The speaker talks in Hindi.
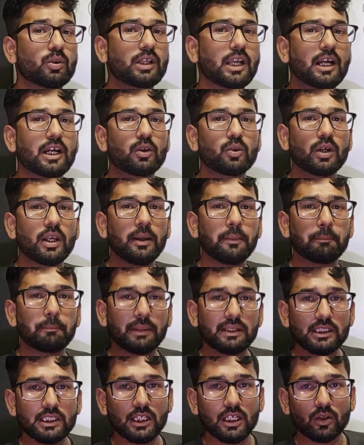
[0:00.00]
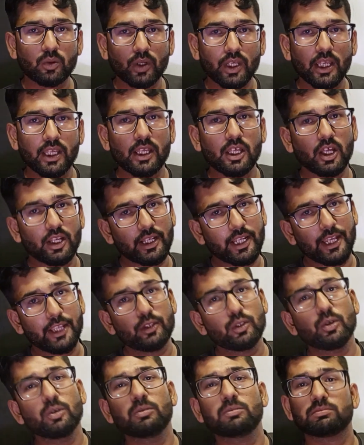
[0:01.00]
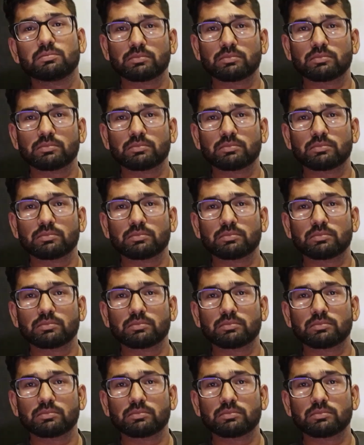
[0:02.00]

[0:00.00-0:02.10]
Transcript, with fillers: को क्या करोगे बंद करोगे नहीं तो